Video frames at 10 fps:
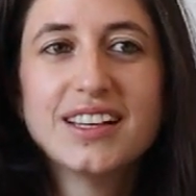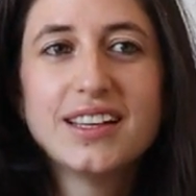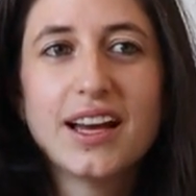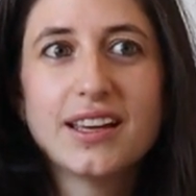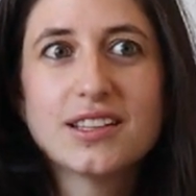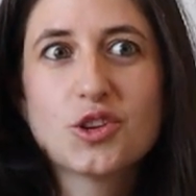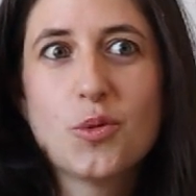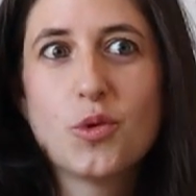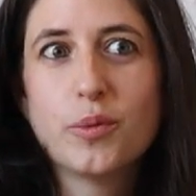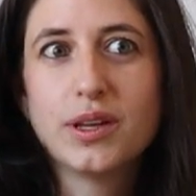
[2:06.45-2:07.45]
Y ahí es
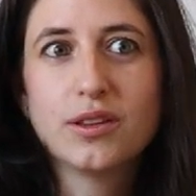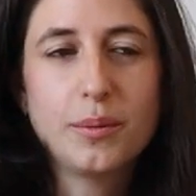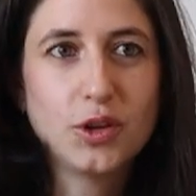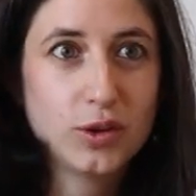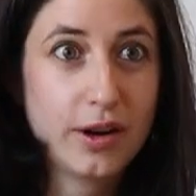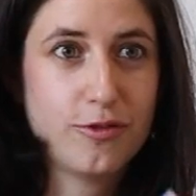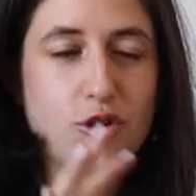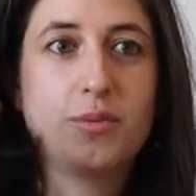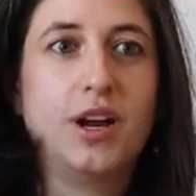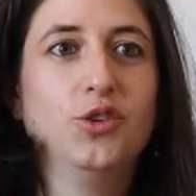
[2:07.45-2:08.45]
como vi también otra
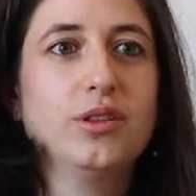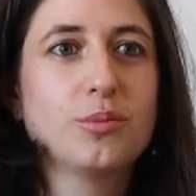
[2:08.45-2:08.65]
forma ¿no?